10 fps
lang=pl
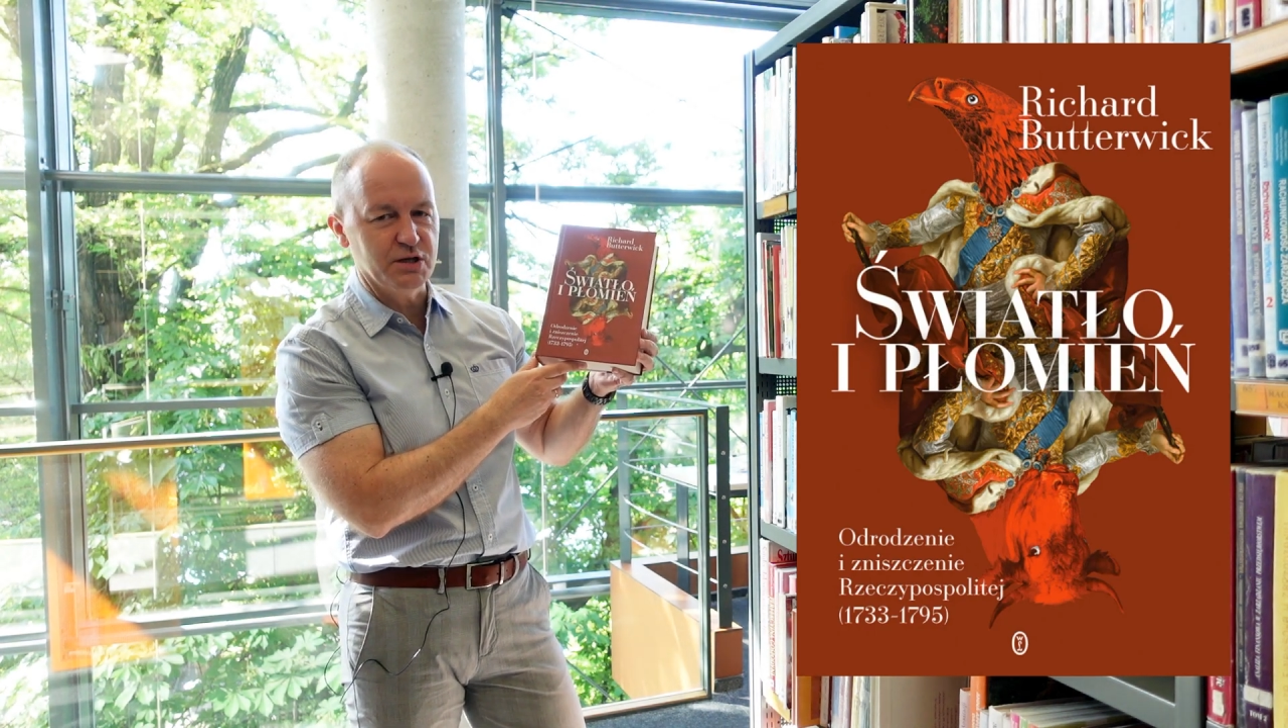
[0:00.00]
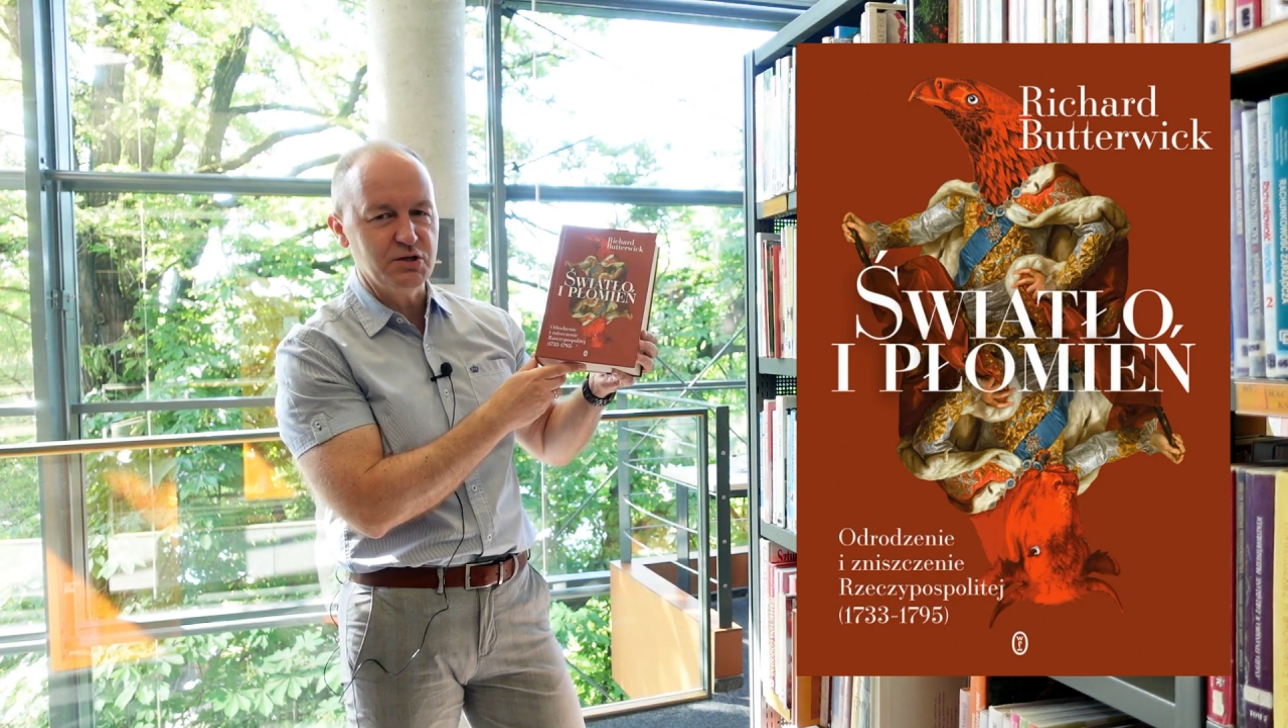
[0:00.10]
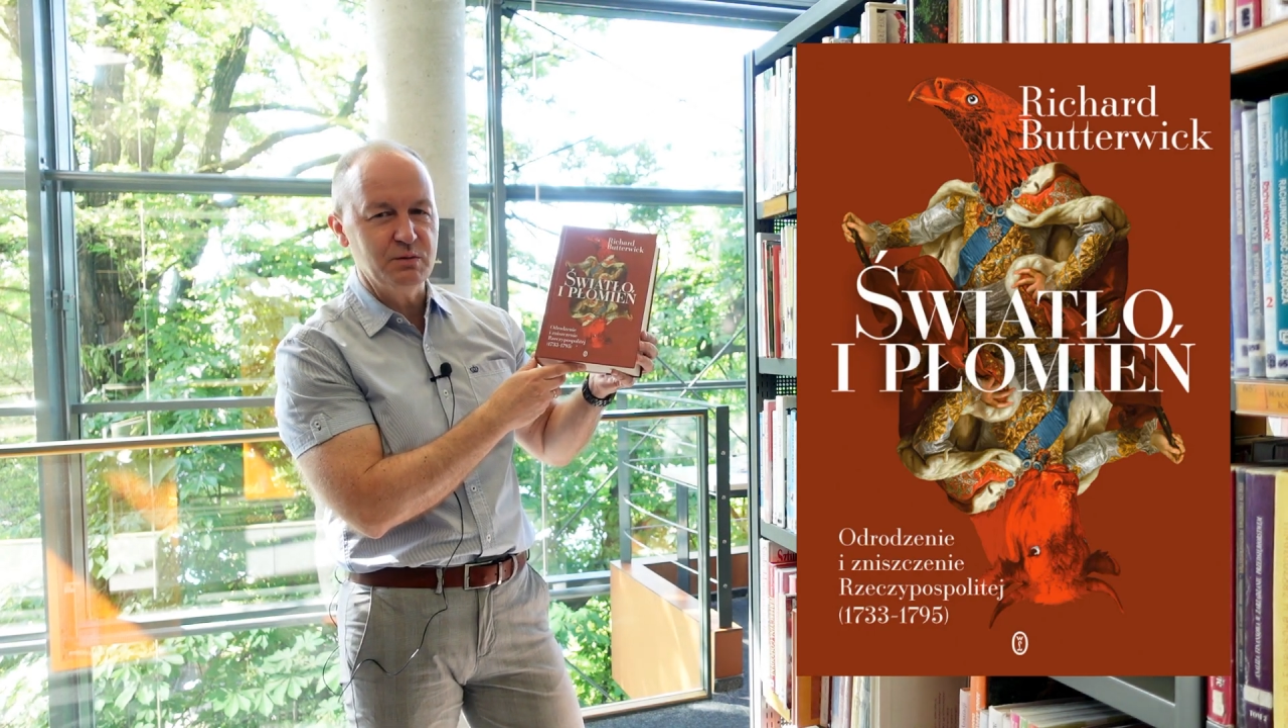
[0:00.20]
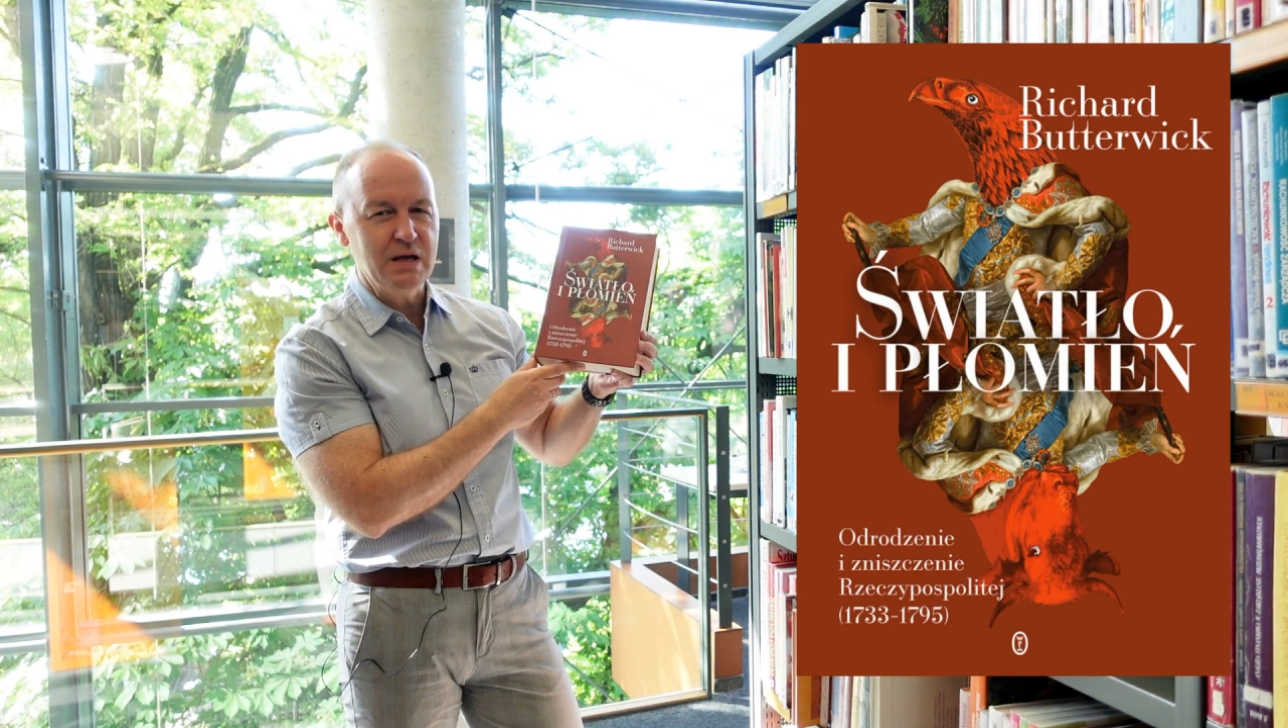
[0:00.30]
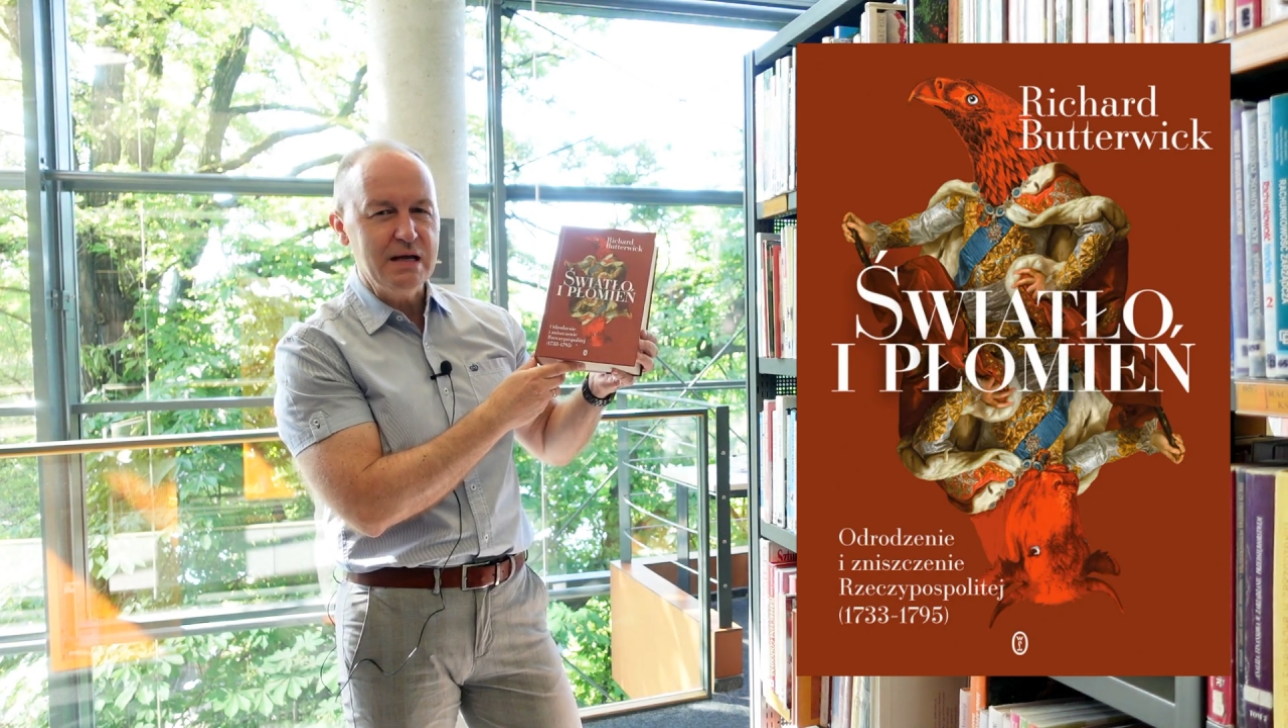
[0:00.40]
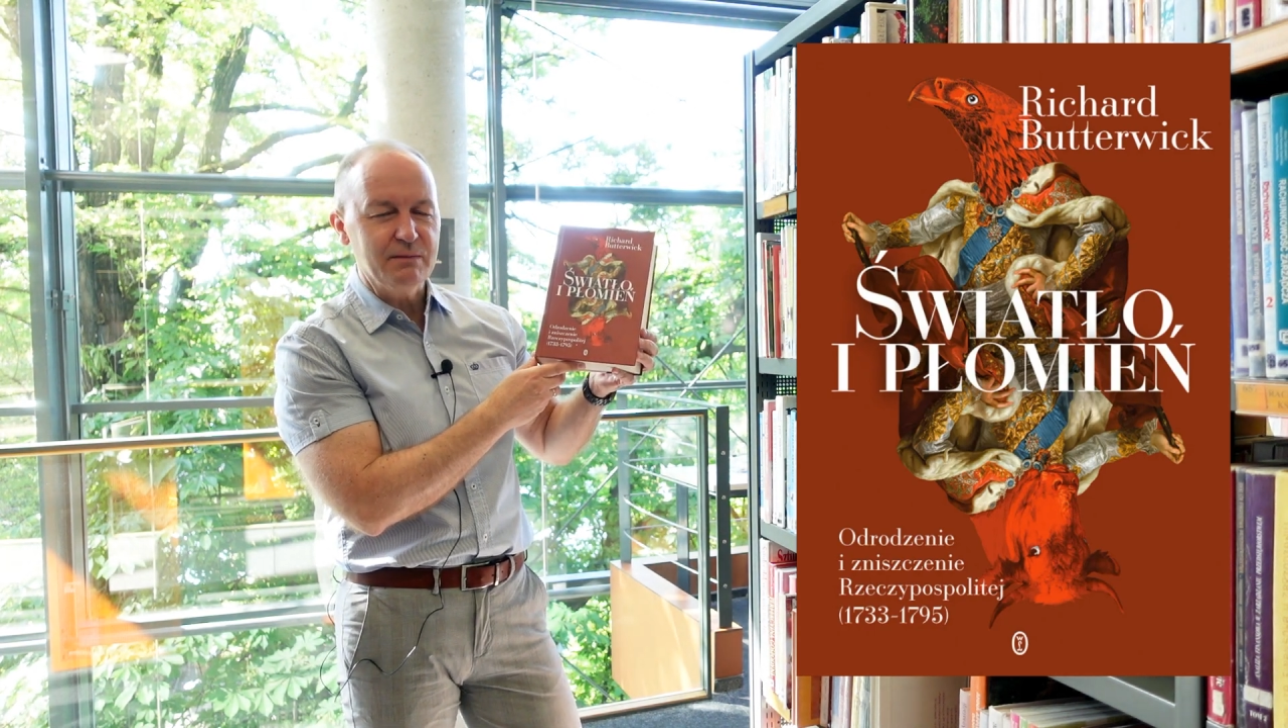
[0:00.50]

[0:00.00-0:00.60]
III,